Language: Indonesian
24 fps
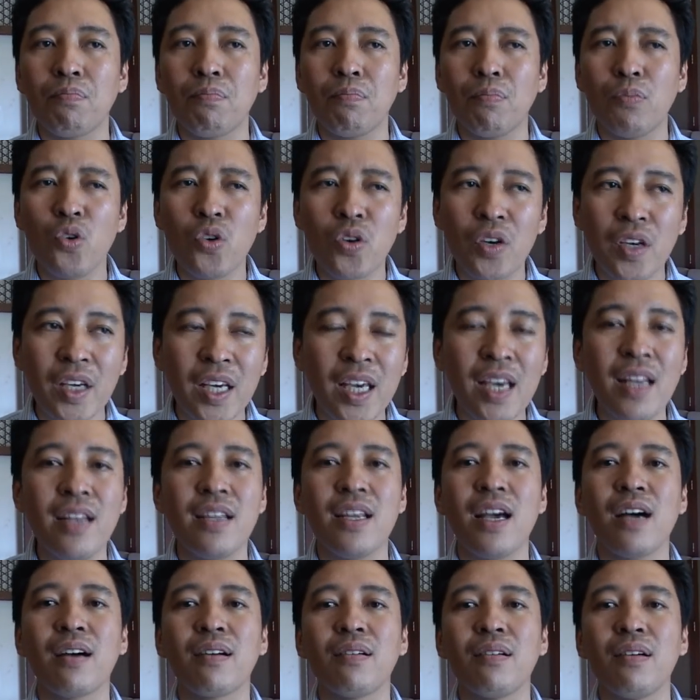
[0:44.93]
mungkin
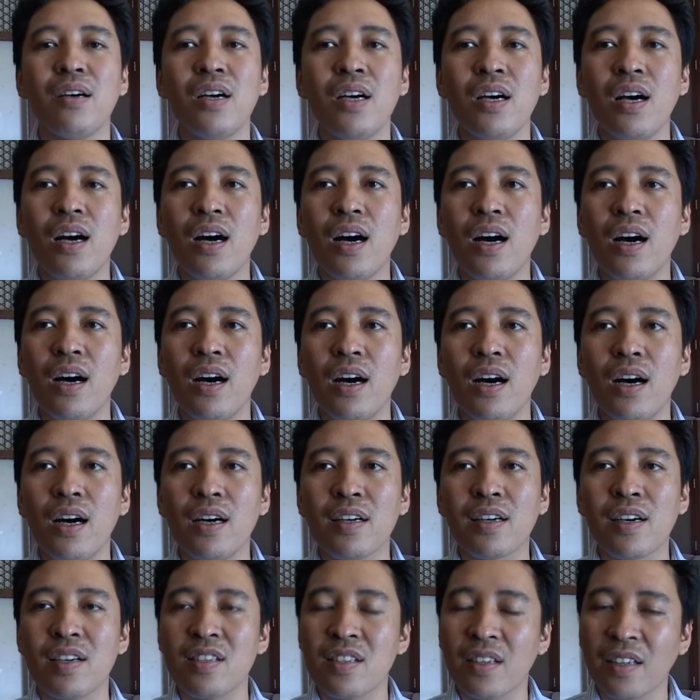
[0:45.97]
yang uh,
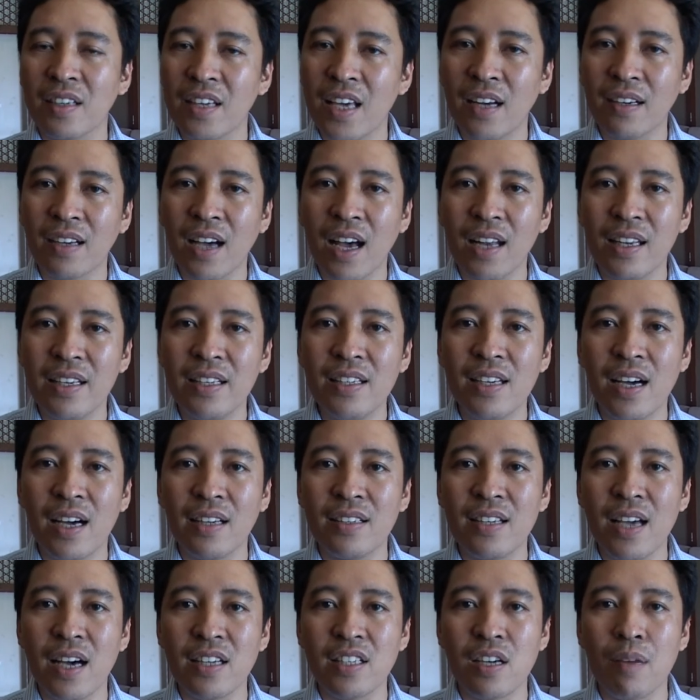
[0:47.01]
kesekian kalinya
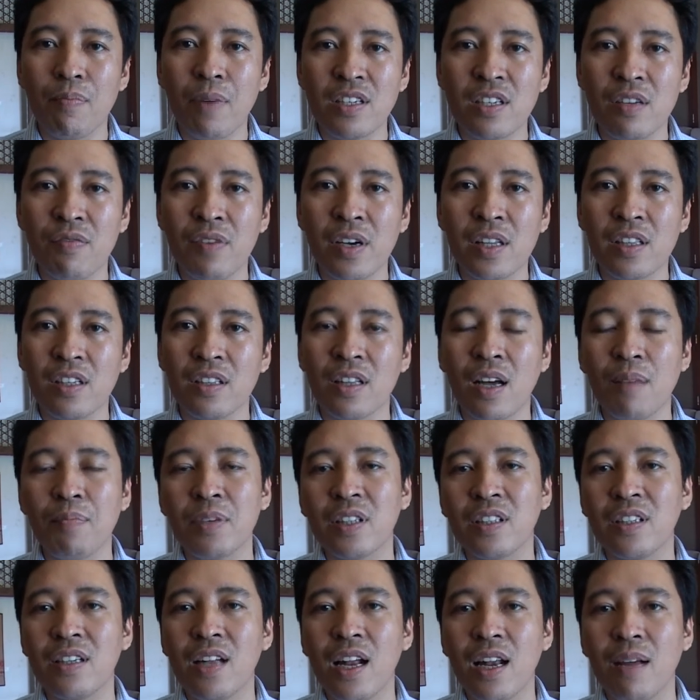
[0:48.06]
di Asia Pasifik,
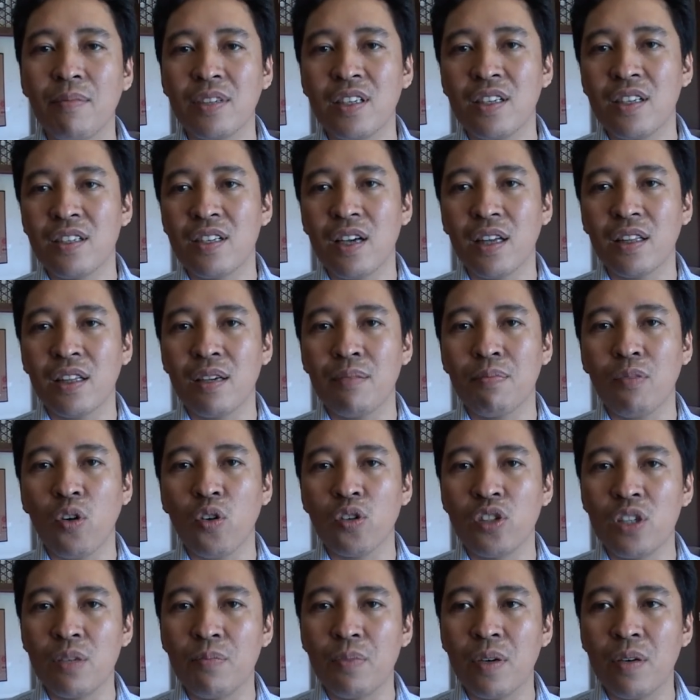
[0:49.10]
tetapi di dalam inisiatif
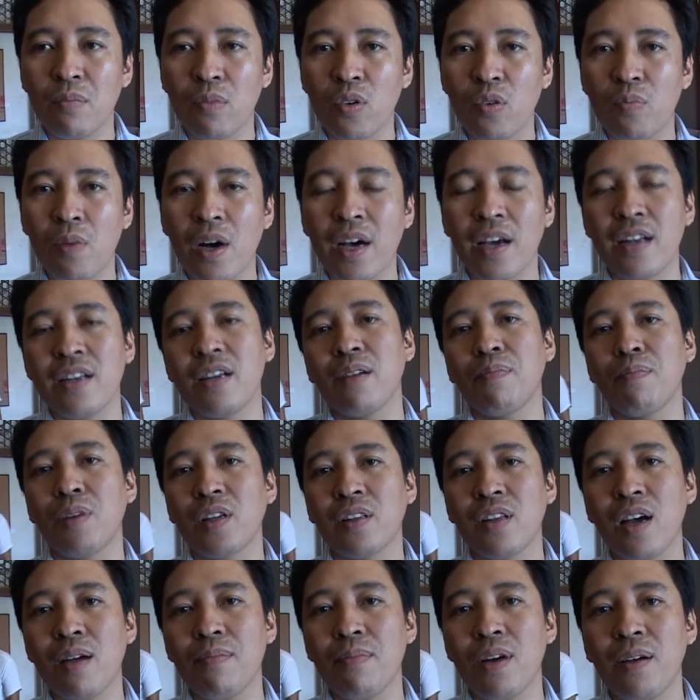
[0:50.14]
OGP merupakan yang
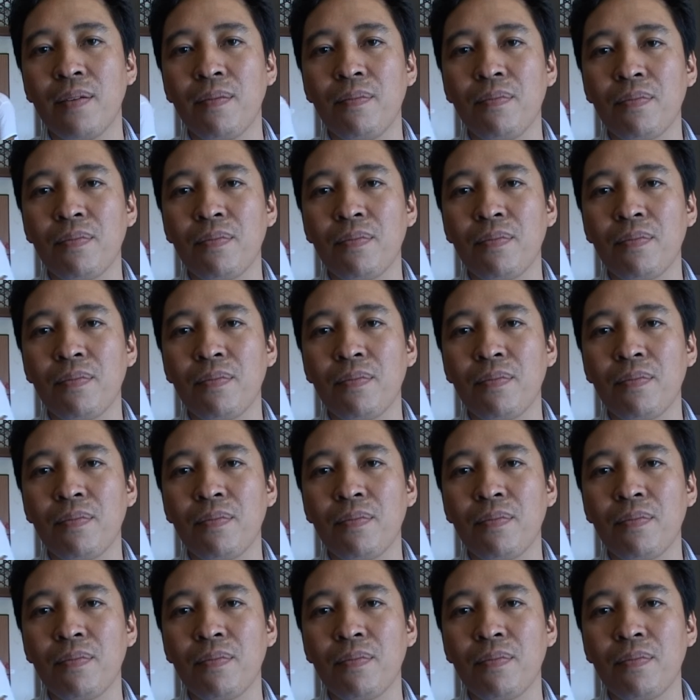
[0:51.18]
pertama.